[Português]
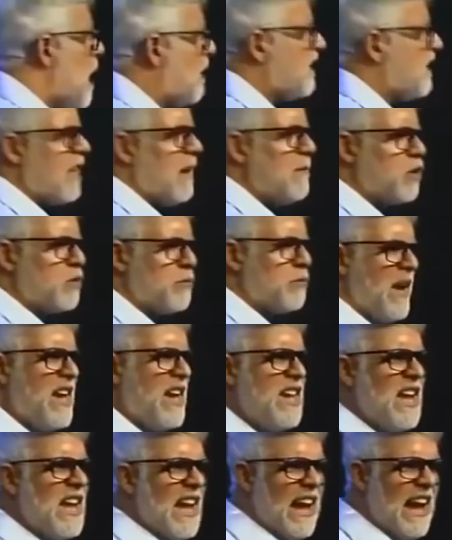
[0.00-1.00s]
para sermos
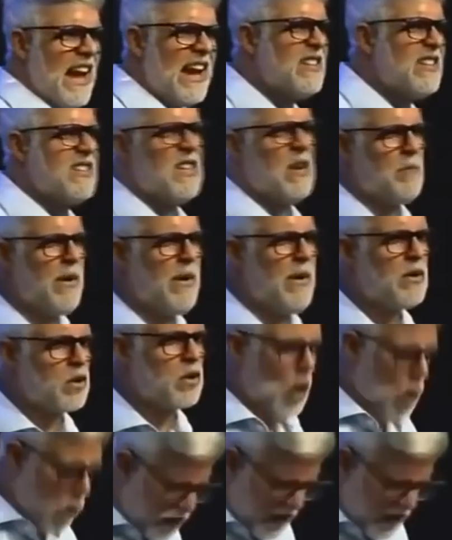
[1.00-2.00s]
bem recebidos. O